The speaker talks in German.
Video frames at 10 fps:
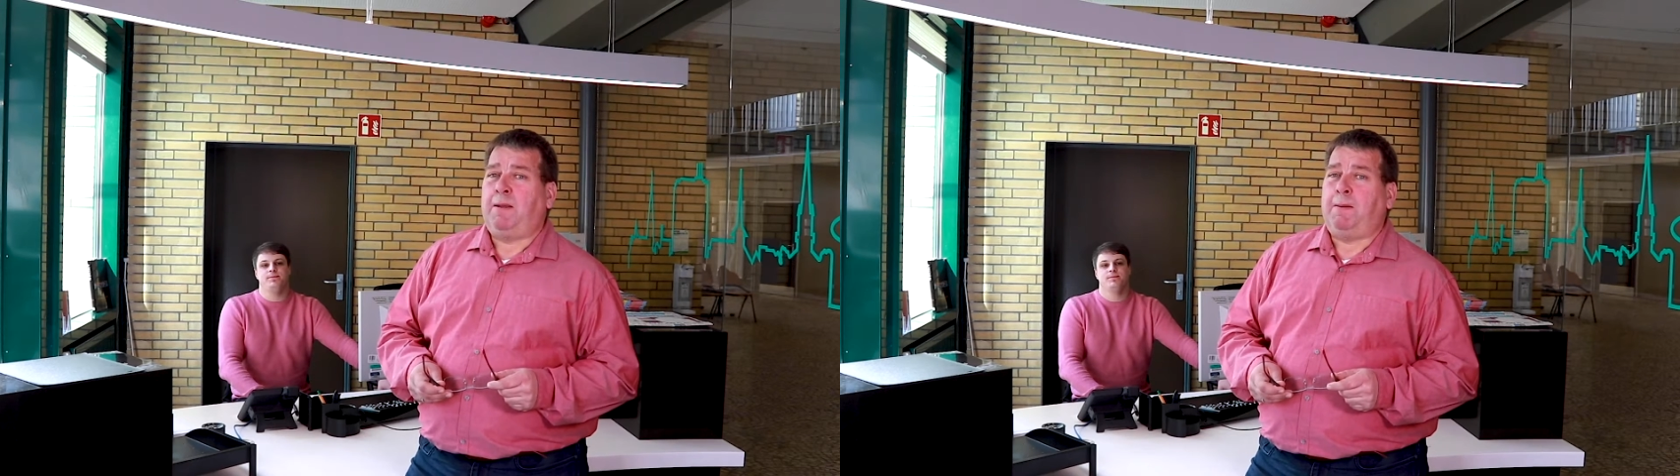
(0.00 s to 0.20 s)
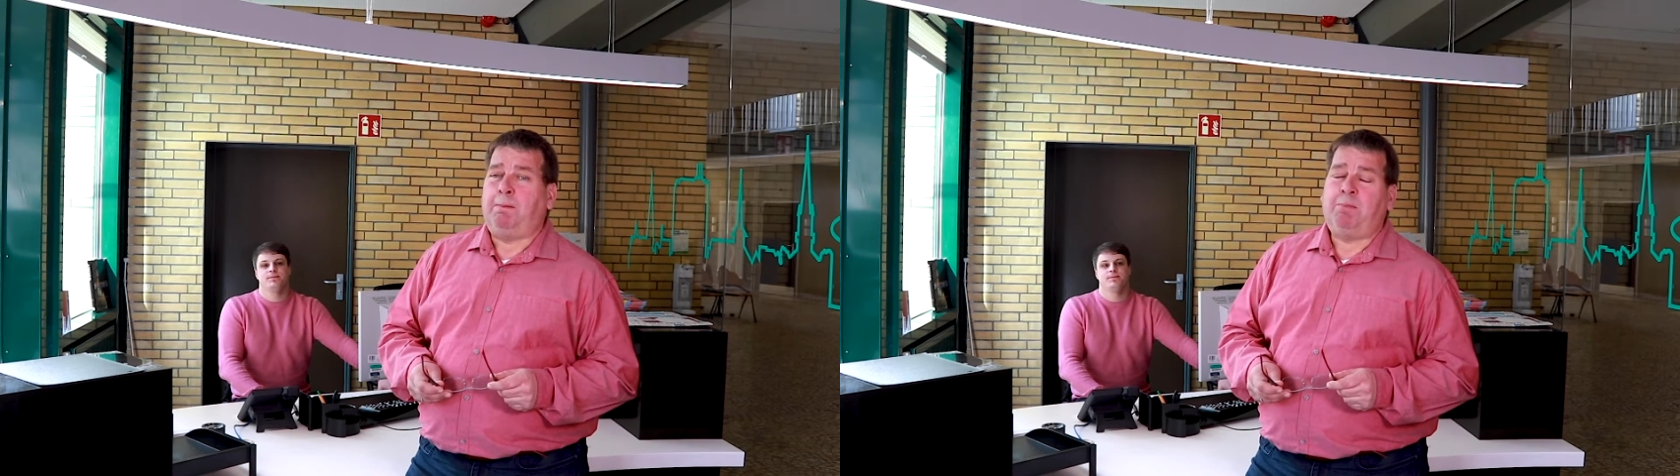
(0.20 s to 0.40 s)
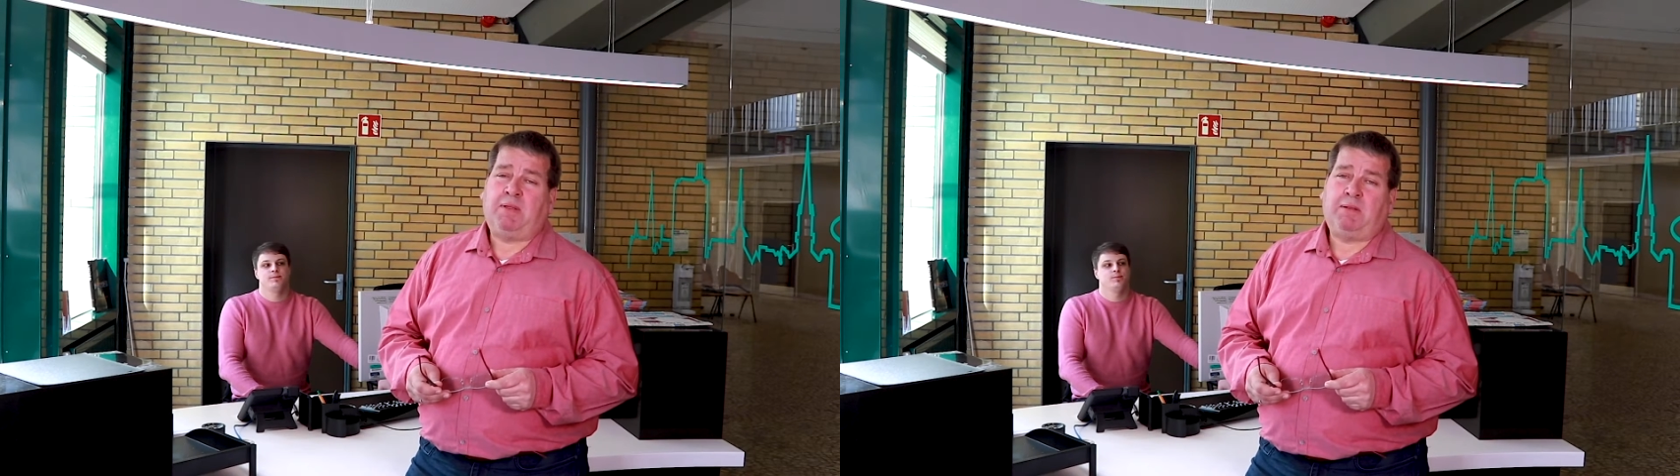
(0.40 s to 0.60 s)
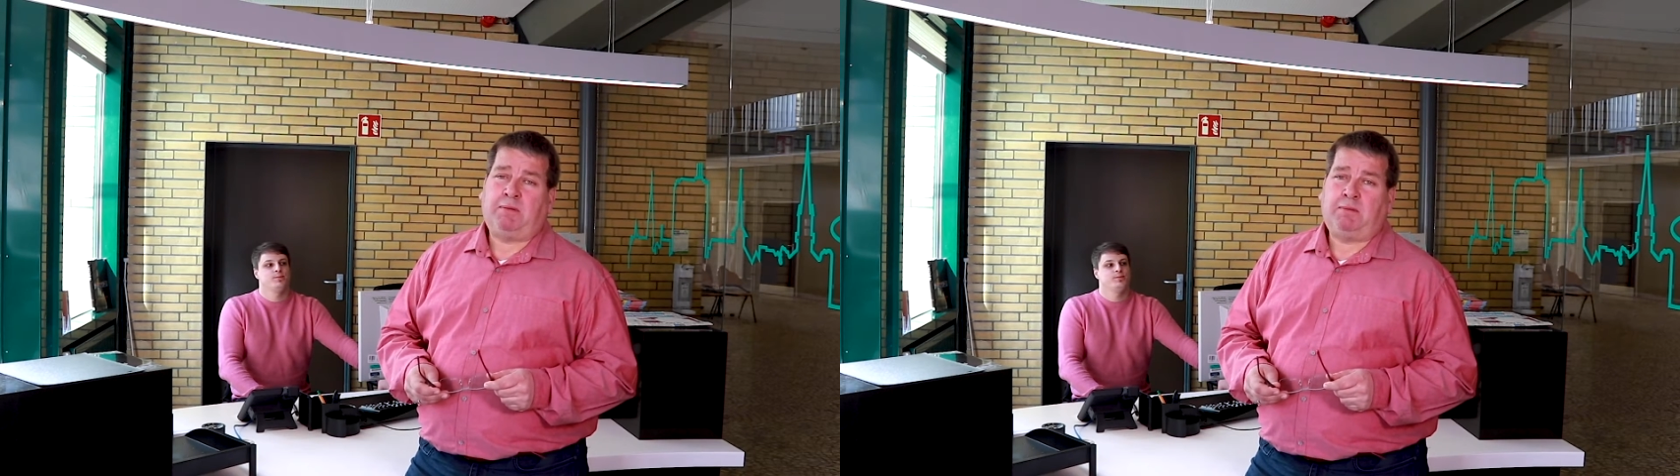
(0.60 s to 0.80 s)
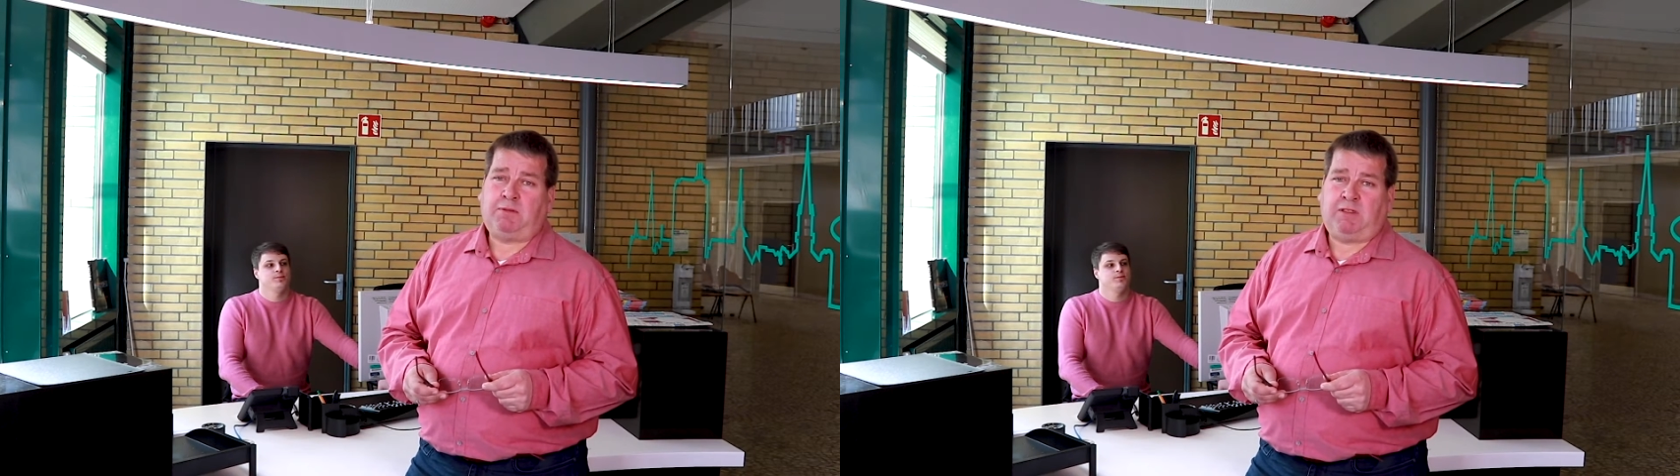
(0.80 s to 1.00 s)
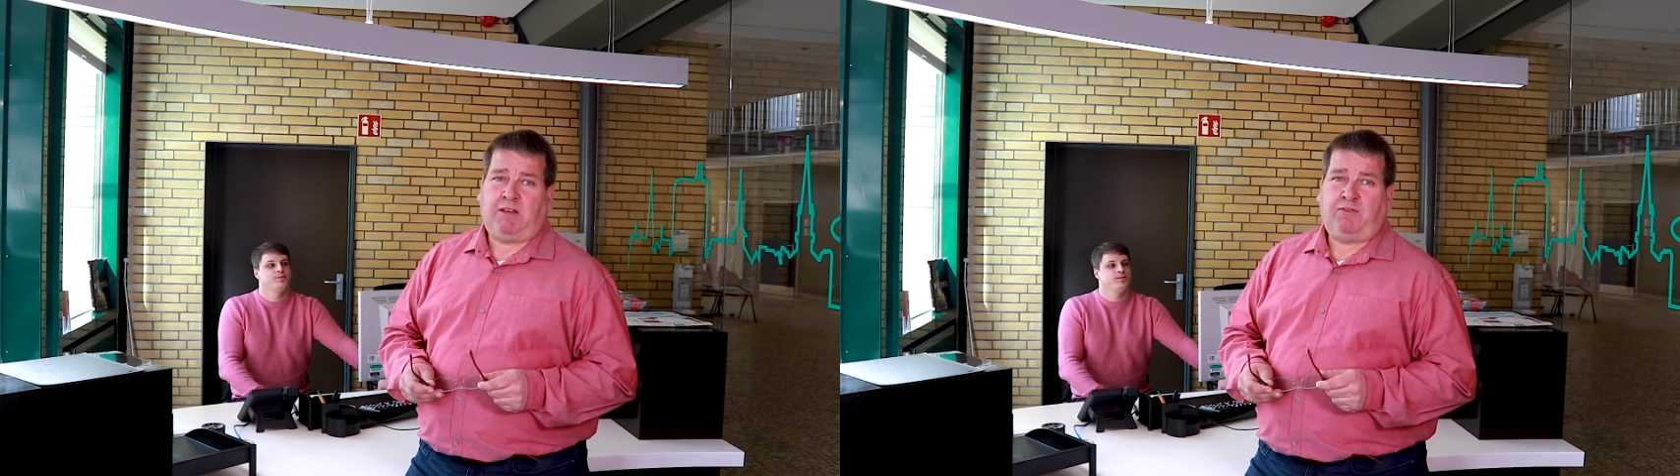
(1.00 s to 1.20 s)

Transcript: Ähm, die